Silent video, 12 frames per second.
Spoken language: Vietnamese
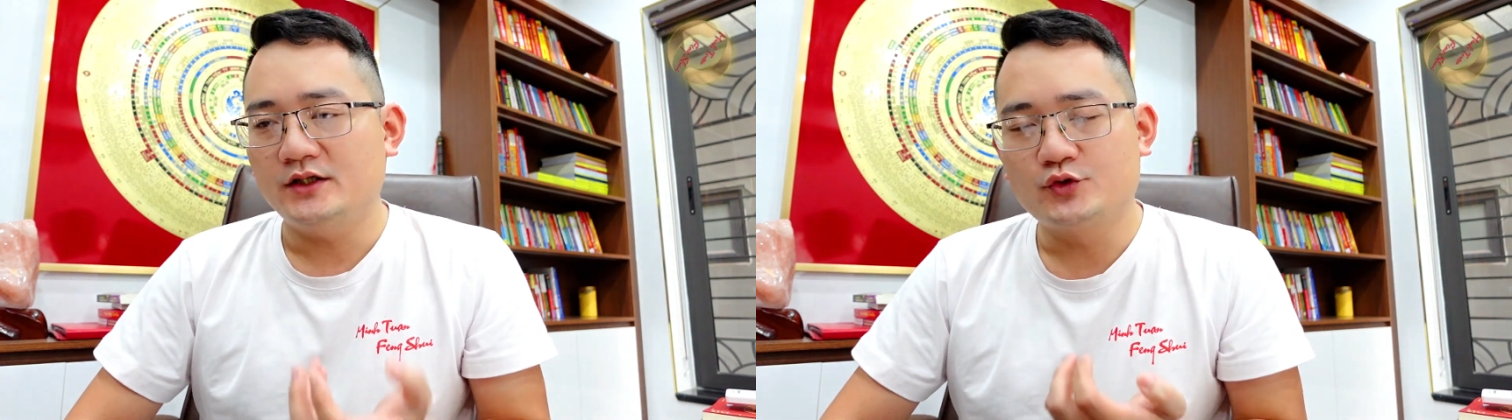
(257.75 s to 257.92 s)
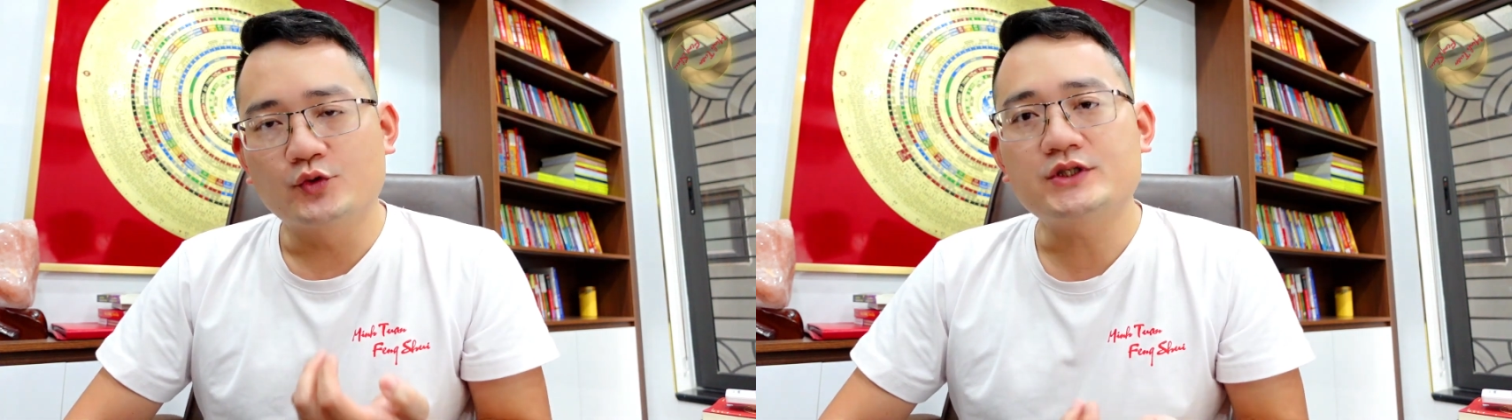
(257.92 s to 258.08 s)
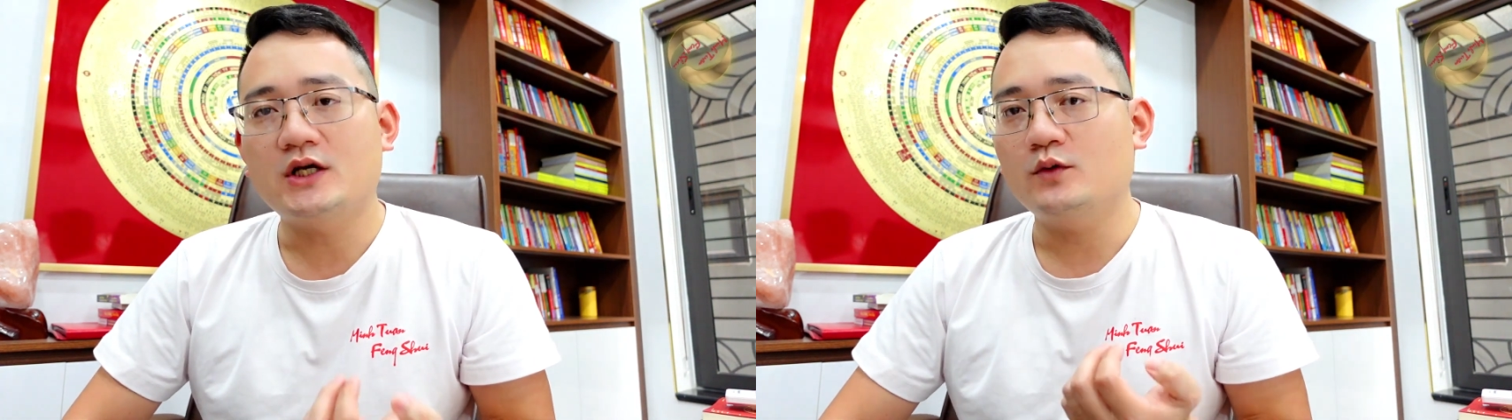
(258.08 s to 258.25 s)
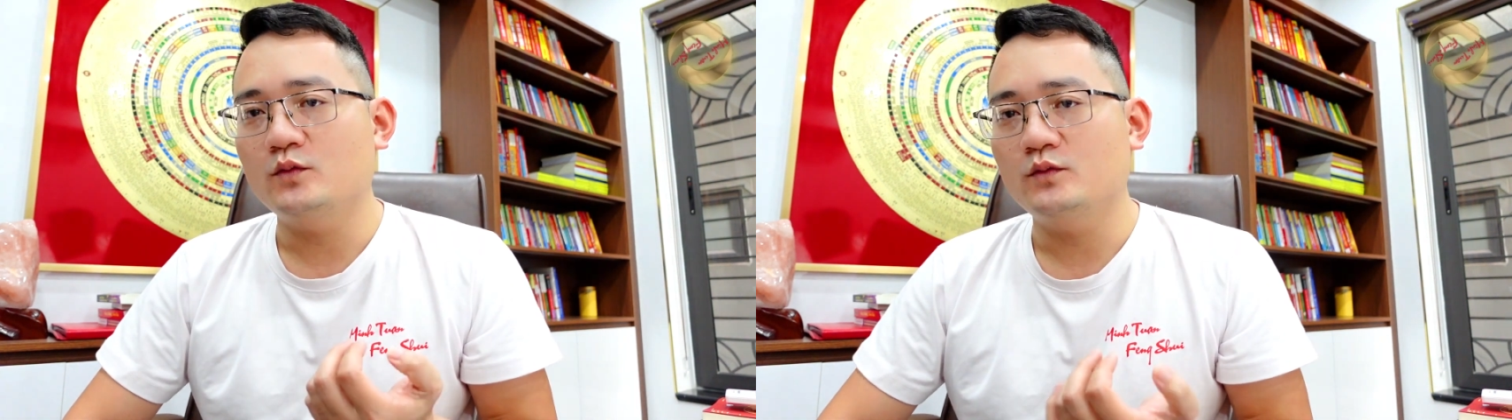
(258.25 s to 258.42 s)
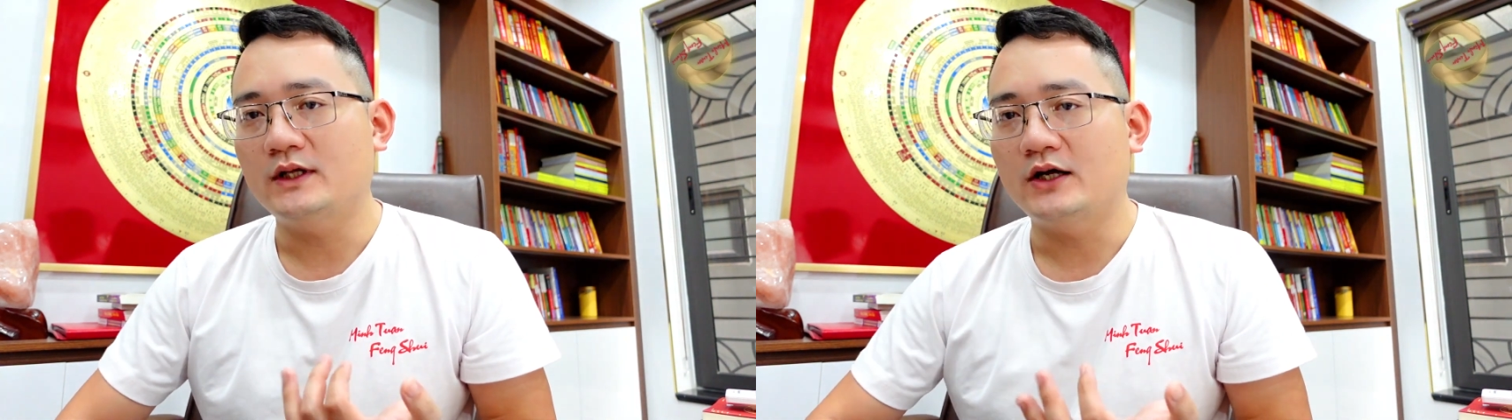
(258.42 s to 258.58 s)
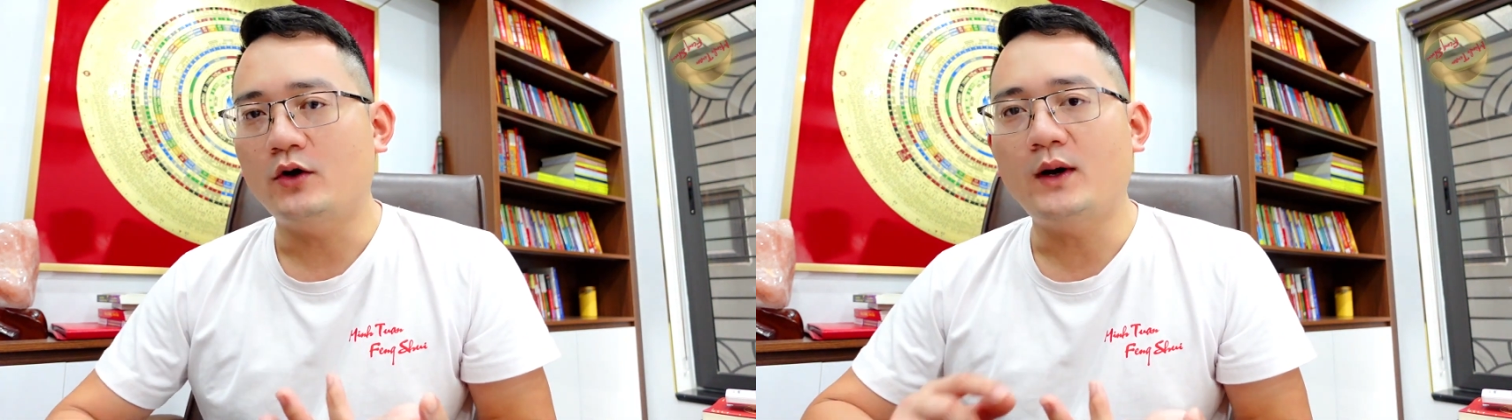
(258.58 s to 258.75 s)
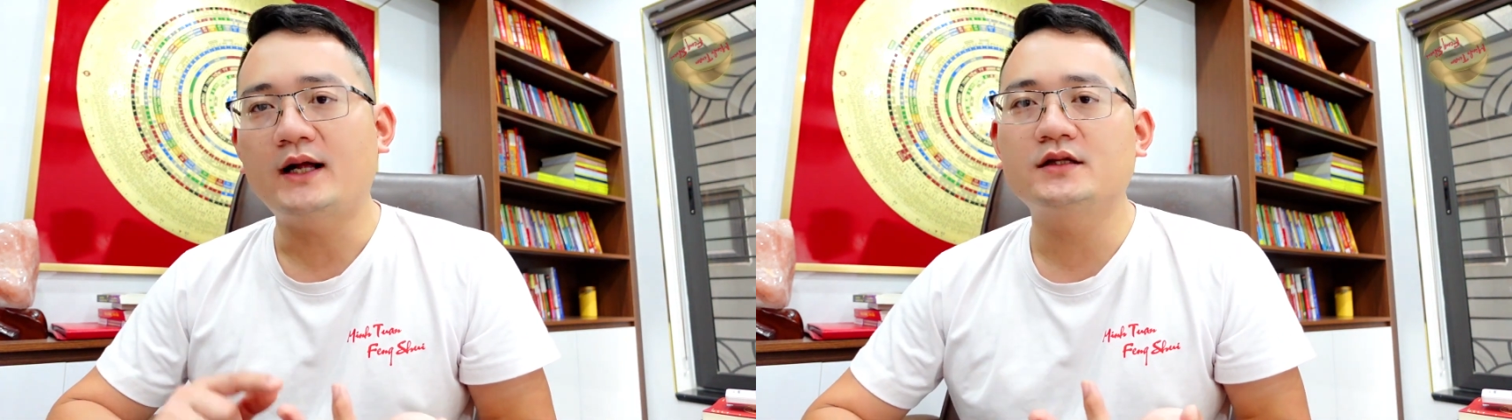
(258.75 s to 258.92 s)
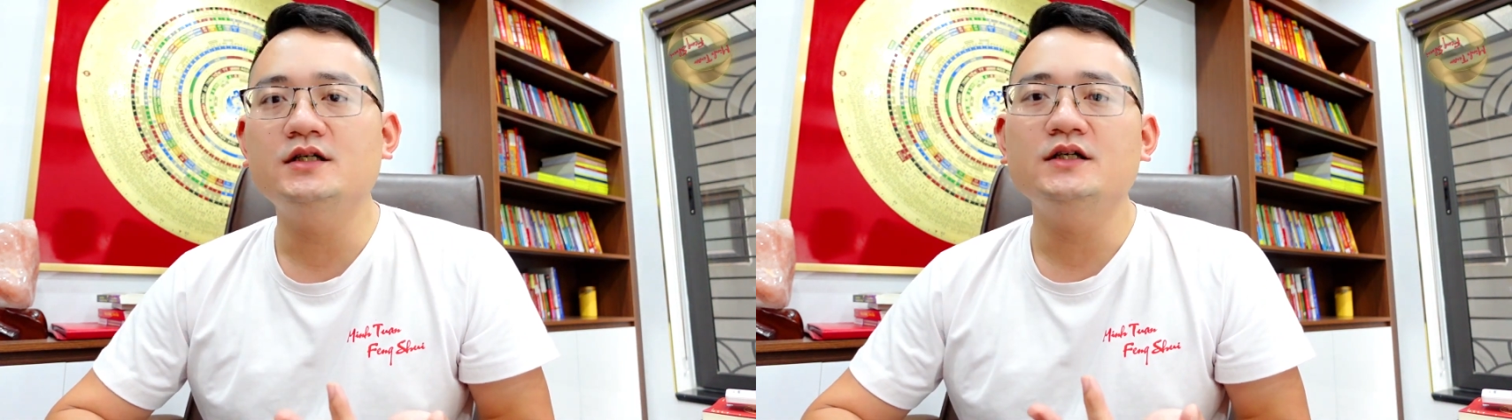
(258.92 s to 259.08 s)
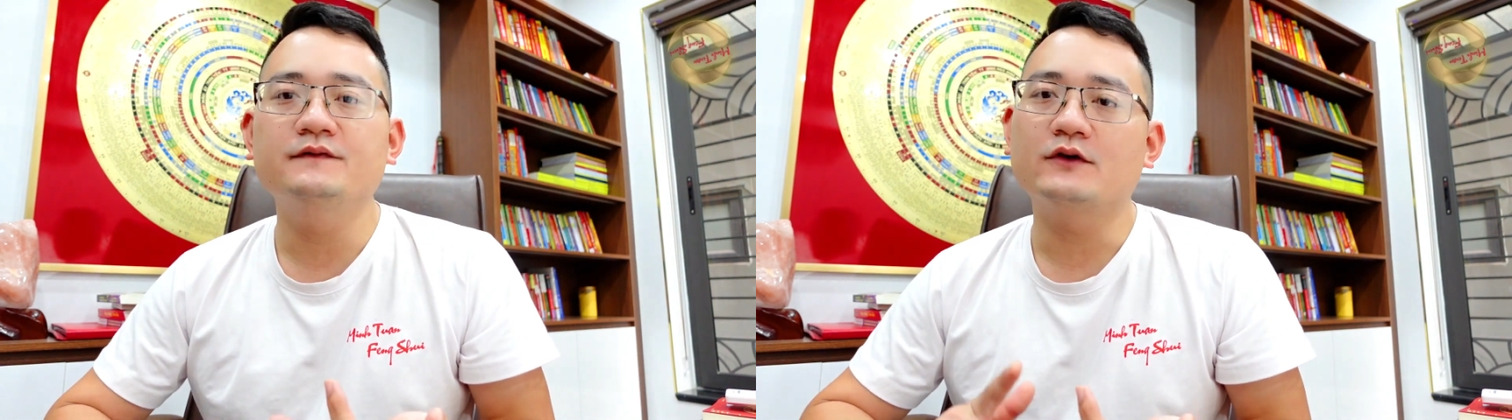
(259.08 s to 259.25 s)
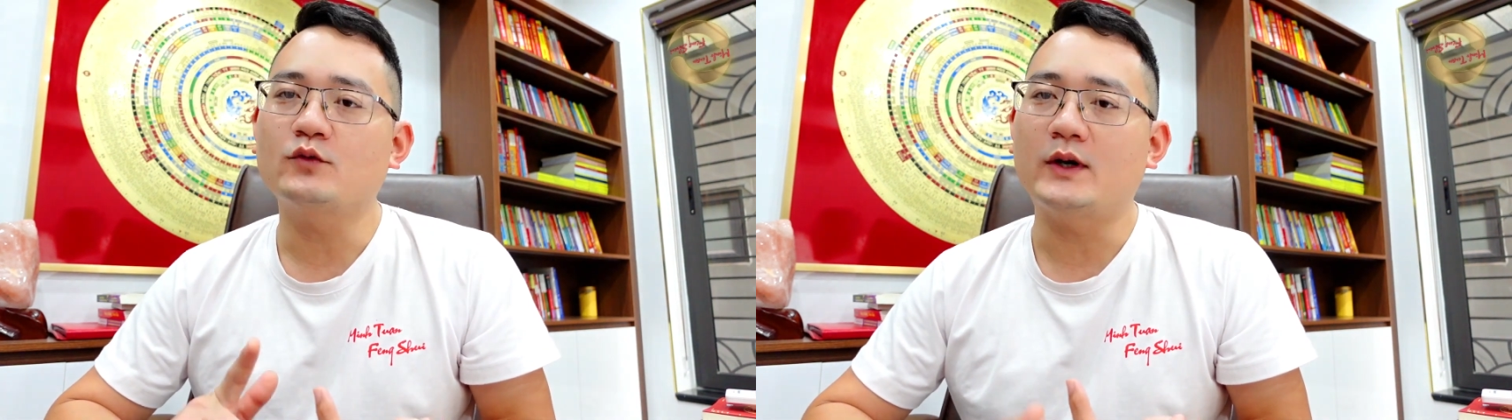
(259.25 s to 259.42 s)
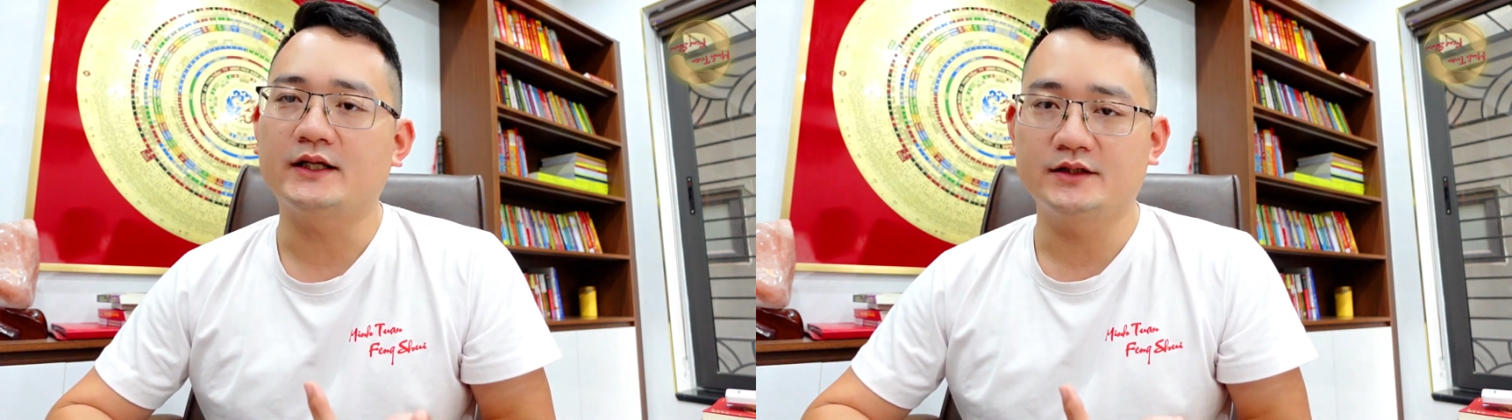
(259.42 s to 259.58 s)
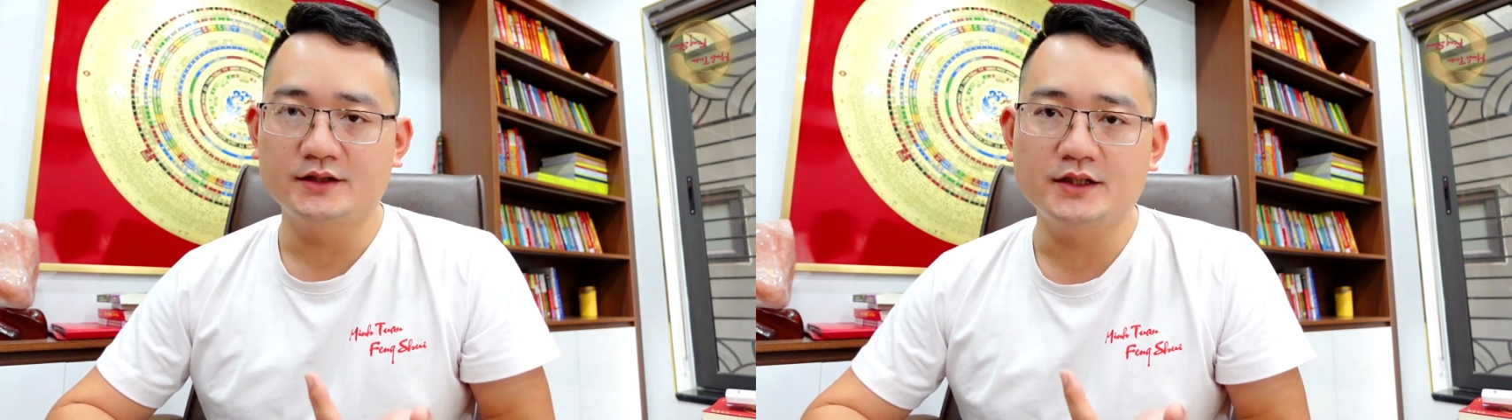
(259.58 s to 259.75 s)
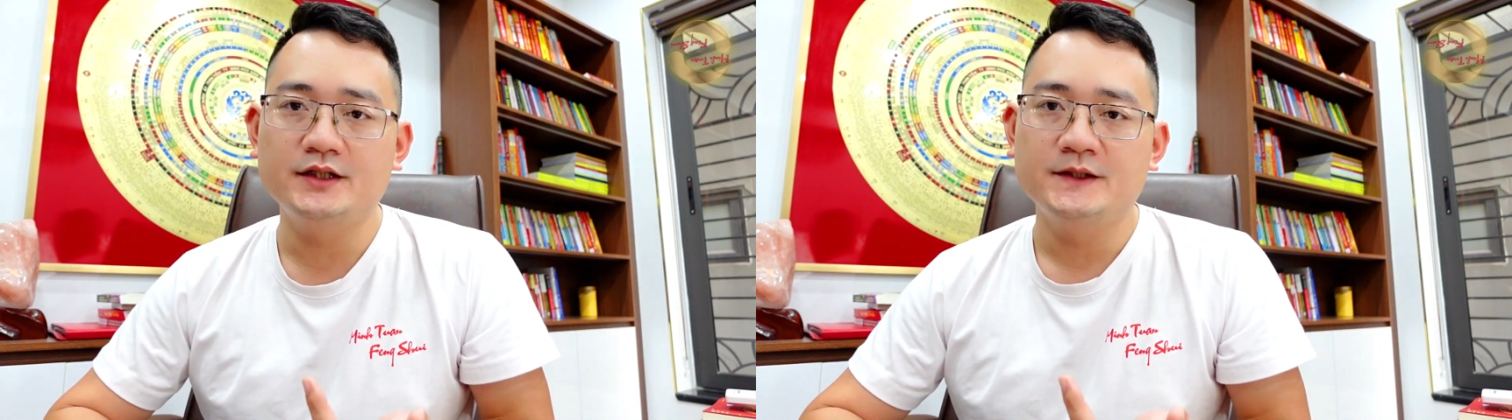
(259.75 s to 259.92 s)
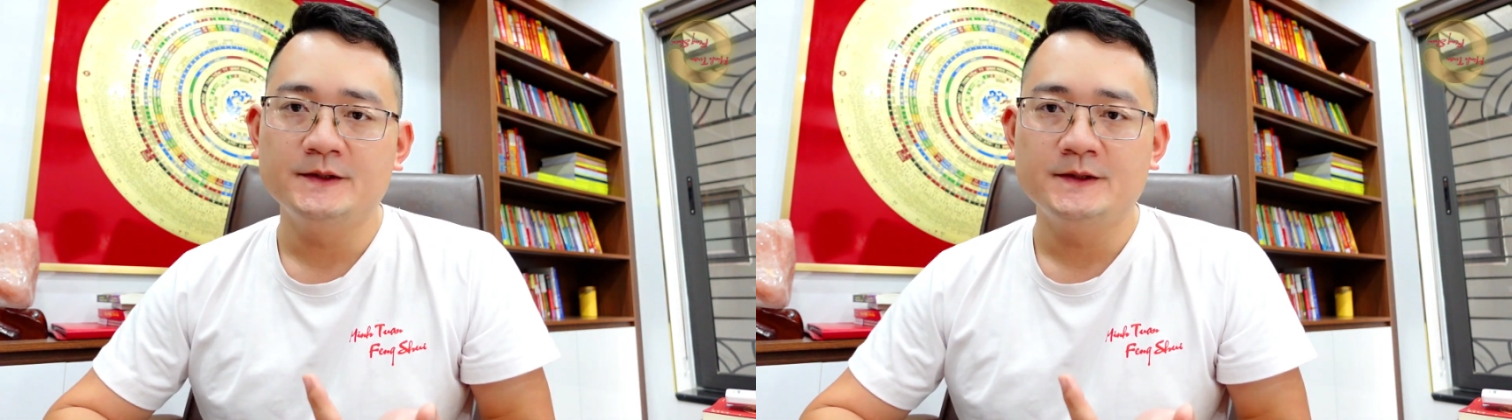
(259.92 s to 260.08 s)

uh, chú trọng là hoa tươi và quả tươi